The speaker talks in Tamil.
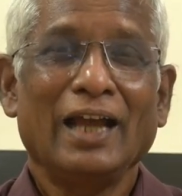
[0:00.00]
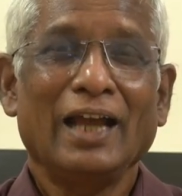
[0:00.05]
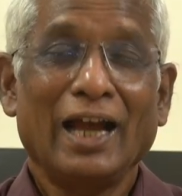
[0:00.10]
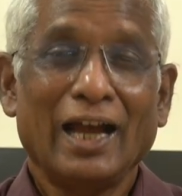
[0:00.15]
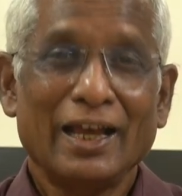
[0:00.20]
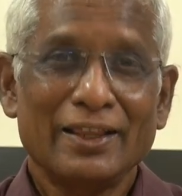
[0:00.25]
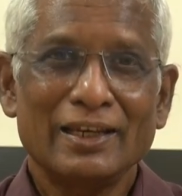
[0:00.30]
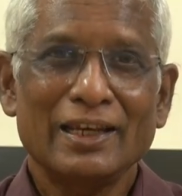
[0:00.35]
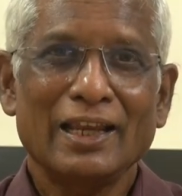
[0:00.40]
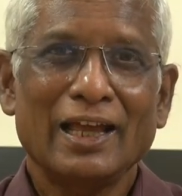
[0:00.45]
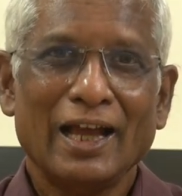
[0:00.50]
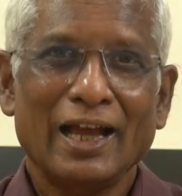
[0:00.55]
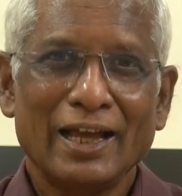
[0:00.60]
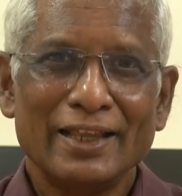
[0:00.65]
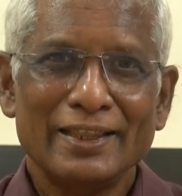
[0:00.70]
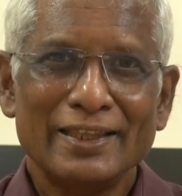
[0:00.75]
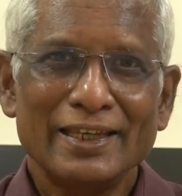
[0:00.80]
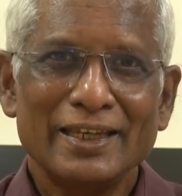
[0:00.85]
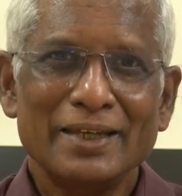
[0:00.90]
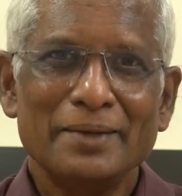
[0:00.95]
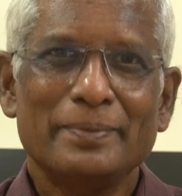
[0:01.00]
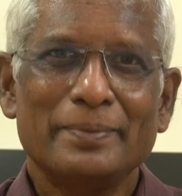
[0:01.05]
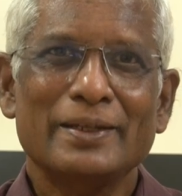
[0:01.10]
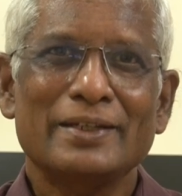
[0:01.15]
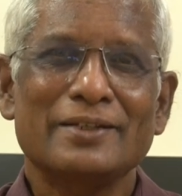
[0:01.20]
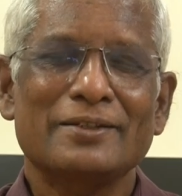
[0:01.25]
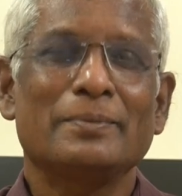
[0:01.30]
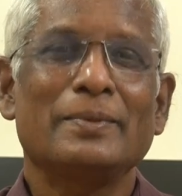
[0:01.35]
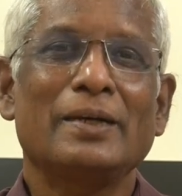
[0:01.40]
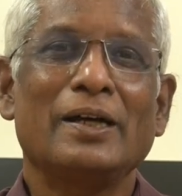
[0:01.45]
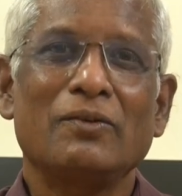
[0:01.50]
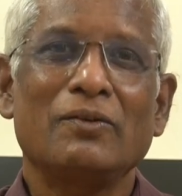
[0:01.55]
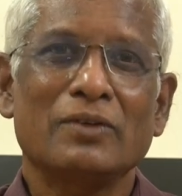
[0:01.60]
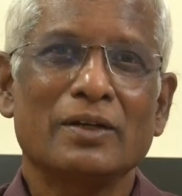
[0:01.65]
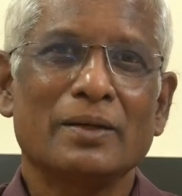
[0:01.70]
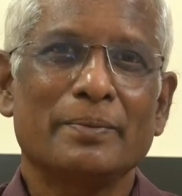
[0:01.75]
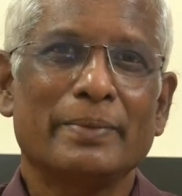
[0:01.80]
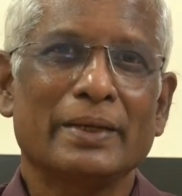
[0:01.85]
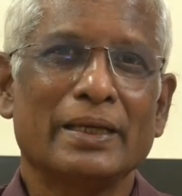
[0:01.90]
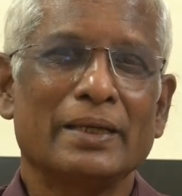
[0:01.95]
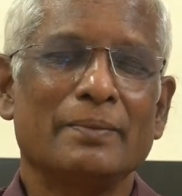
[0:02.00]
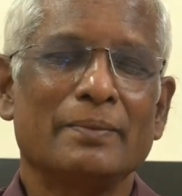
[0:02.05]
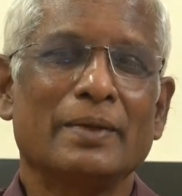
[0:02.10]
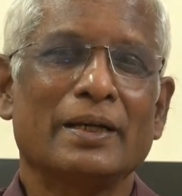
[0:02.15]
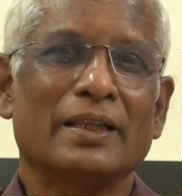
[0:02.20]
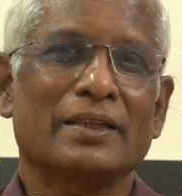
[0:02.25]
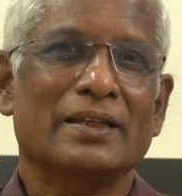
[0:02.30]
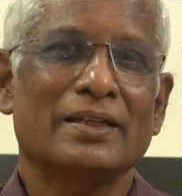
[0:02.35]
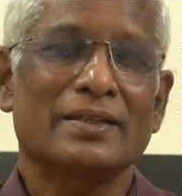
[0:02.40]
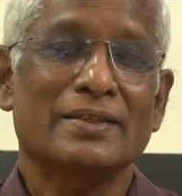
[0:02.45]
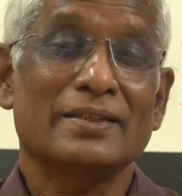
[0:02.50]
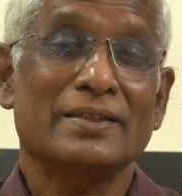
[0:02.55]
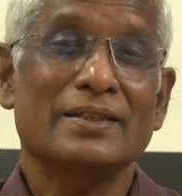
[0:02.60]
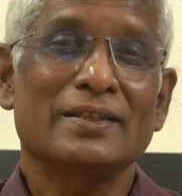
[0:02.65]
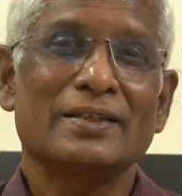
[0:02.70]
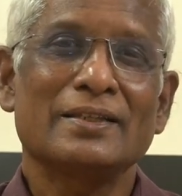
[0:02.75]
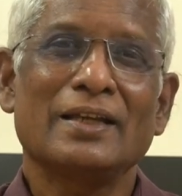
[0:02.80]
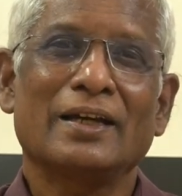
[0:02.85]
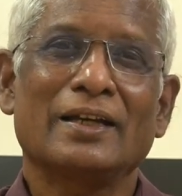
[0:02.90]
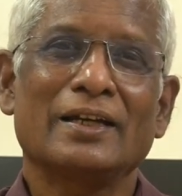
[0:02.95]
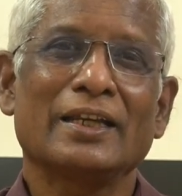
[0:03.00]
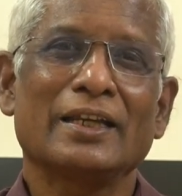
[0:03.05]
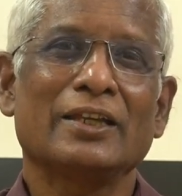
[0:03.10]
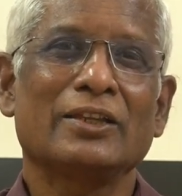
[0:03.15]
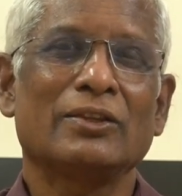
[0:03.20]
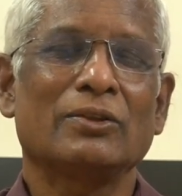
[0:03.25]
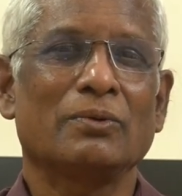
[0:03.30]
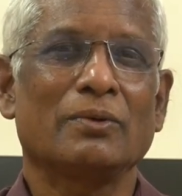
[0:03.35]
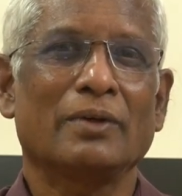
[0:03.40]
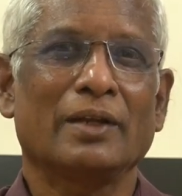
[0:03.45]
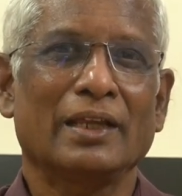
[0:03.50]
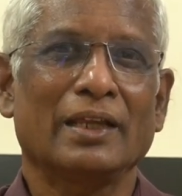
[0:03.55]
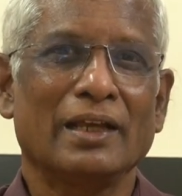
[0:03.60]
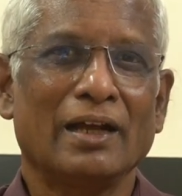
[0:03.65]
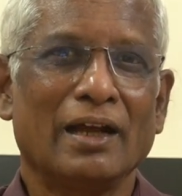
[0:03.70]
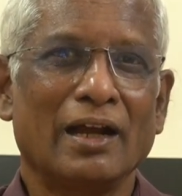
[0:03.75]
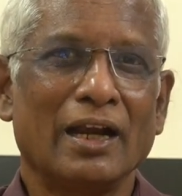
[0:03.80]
அதில் அதிகபட்சமாக அவங்க பயன்படுத்துகிற சிறுதானியத்தினுடைய